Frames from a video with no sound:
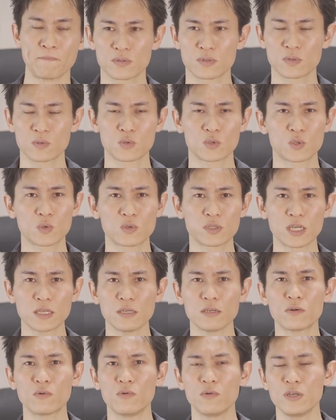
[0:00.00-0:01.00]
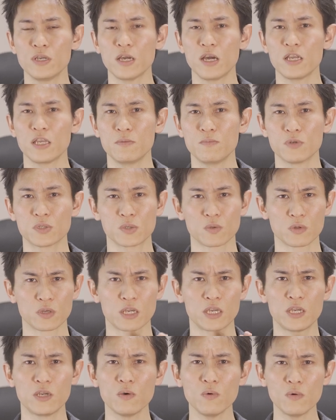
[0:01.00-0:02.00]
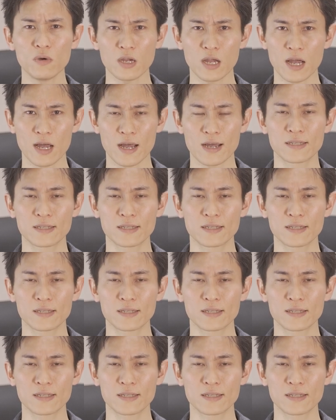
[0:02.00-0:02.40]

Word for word: その直射日光以外にもその気温が